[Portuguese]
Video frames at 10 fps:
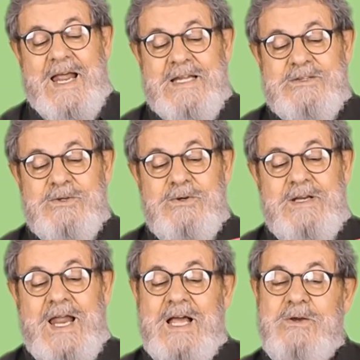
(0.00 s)
Lá no
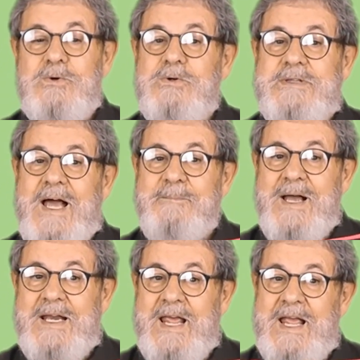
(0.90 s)
Lago da
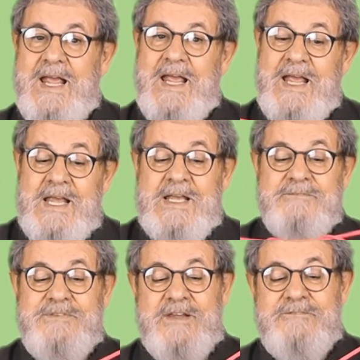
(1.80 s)
Maré,
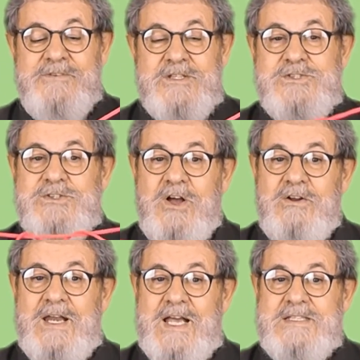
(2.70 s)
vive
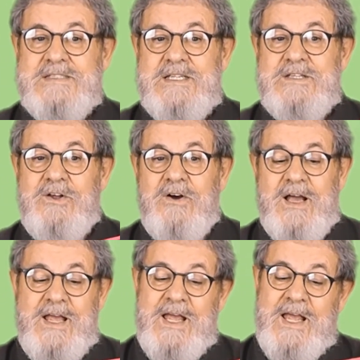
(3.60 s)
sol, lá se
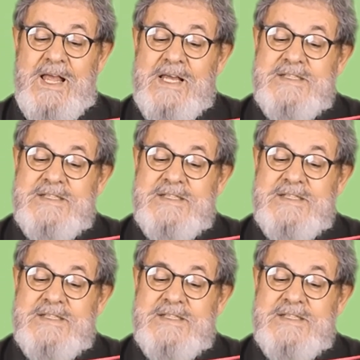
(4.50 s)
ré.